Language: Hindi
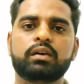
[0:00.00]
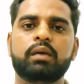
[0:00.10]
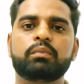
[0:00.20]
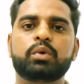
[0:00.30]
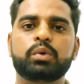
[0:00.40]

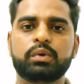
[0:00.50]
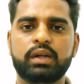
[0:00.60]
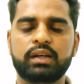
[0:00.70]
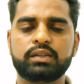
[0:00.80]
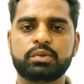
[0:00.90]
हम
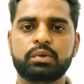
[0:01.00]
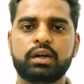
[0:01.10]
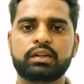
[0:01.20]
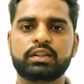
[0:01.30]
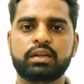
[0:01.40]
कुड़कुड़ाना शुरू
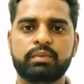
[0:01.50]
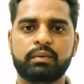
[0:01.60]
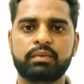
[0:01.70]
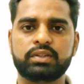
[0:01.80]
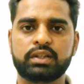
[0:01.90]
कर देते हैं
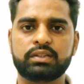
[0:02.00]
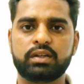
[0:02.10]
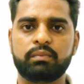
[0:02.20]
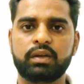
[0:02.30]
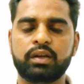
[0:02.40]
परमेश्वर के
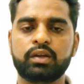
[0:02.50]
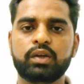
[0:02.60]
सामने